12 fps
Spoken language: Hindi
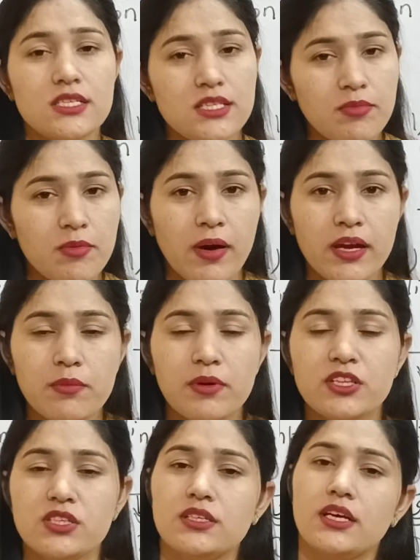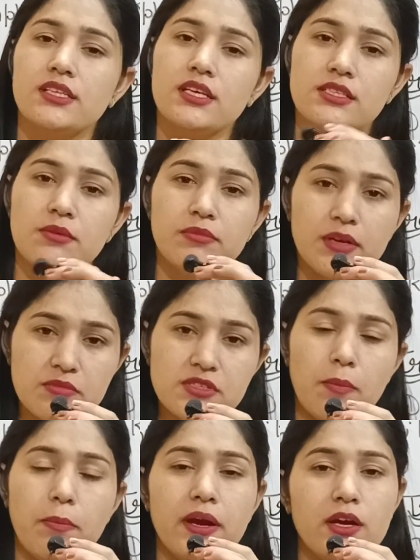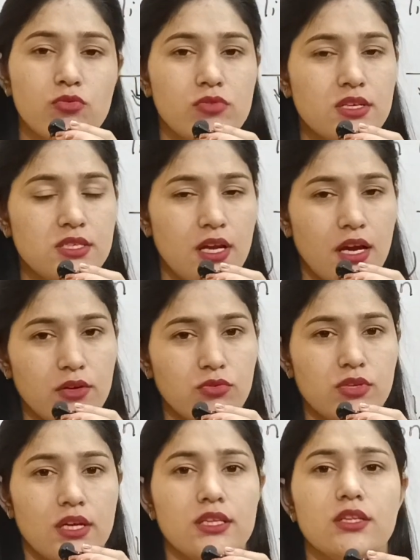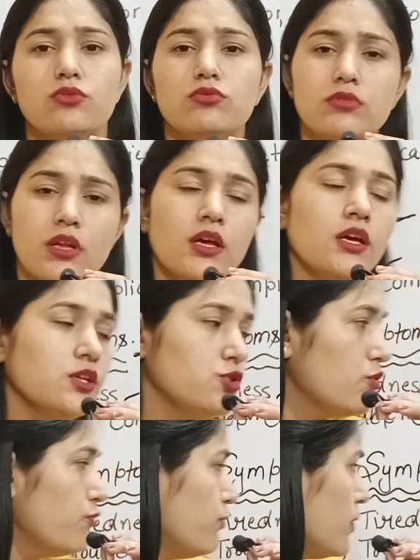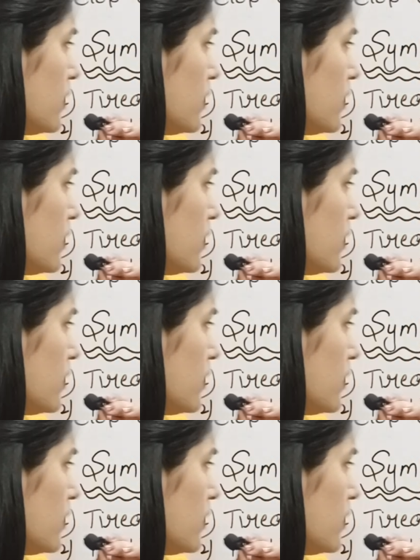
जैसे बीमारी बढ़ती जाती है सिम्टम सेपरेट होना स्टार्ट हो जाते हैं तो जो